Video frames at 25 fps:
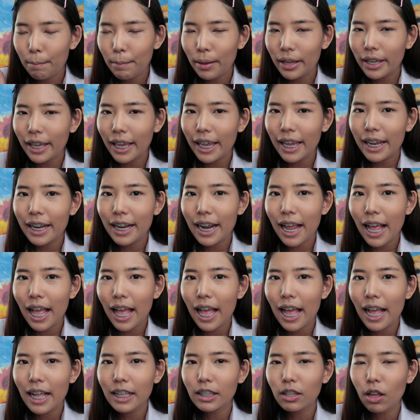มากินนะ
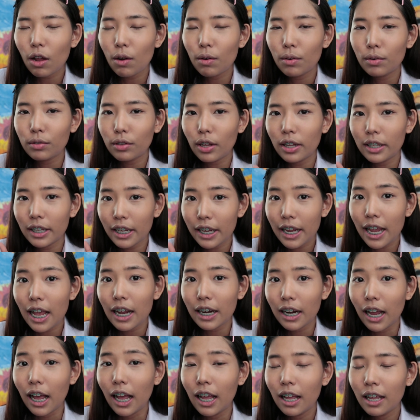คะตอนเที่ย
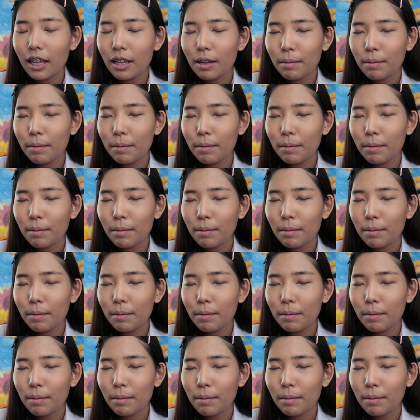งนะ